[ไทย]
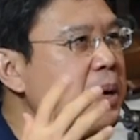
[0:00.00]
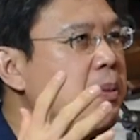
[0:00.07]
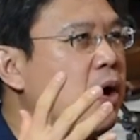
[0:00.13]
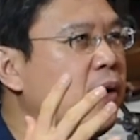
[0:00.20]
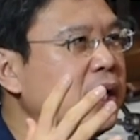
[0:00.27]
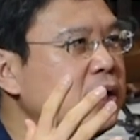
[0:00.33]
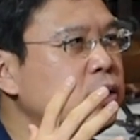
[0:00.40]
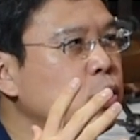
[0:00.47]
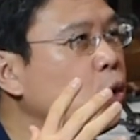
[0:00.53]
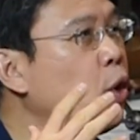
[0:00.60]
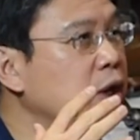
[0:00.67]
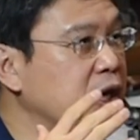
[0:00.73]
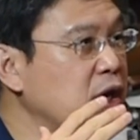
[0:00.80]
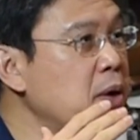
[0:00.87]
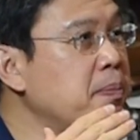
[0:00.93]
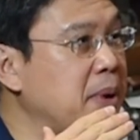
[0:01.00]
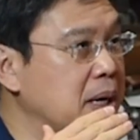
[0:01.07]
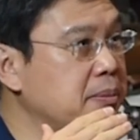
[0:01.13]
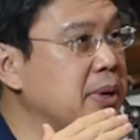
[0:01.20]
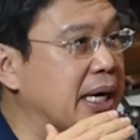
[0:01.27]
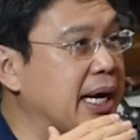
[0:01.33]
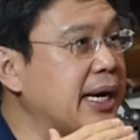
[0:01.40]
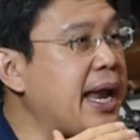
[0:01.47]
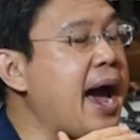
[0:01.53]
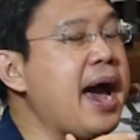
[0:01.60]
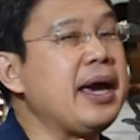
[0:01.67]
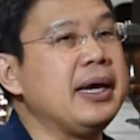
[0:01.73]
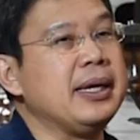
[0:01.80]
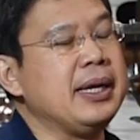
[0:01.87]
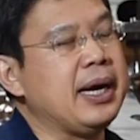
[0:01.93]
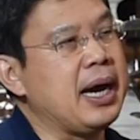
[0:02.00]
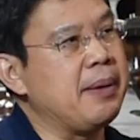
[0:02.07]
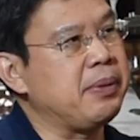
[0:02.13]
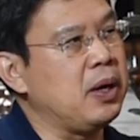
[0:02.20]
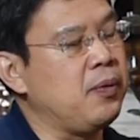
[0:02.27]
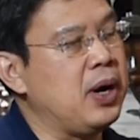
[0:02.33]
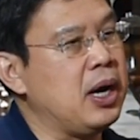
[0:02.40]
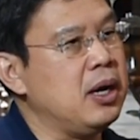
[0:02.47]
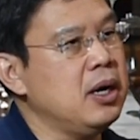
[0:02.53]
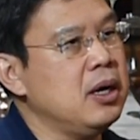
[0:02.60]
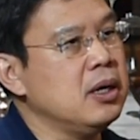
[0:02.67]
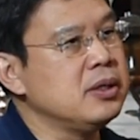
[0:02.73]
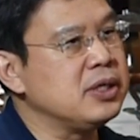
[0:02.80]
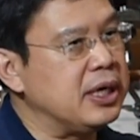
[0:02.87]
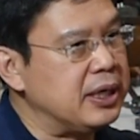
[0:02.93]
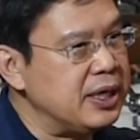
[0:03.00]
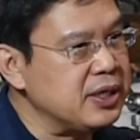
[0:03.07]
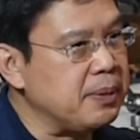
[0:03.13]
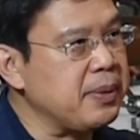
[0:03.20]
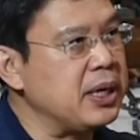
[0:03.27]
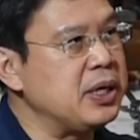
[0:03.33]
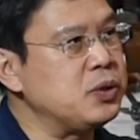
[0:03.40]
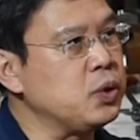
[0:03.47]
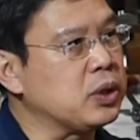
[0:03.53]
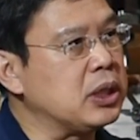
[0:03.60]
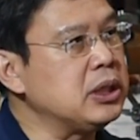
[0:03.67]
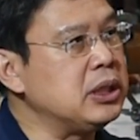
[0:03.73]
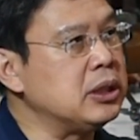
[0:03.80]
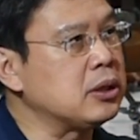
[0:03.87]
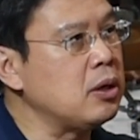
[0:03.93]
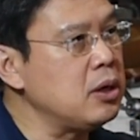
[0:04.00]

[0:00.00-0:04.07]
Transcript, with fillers: ไม่ได้บอกว่าทุกคนจะต้องเป็นเหมือนกันได้นะครับแต่ว่าสิ่งที่สำคัญที่สุดก็คือ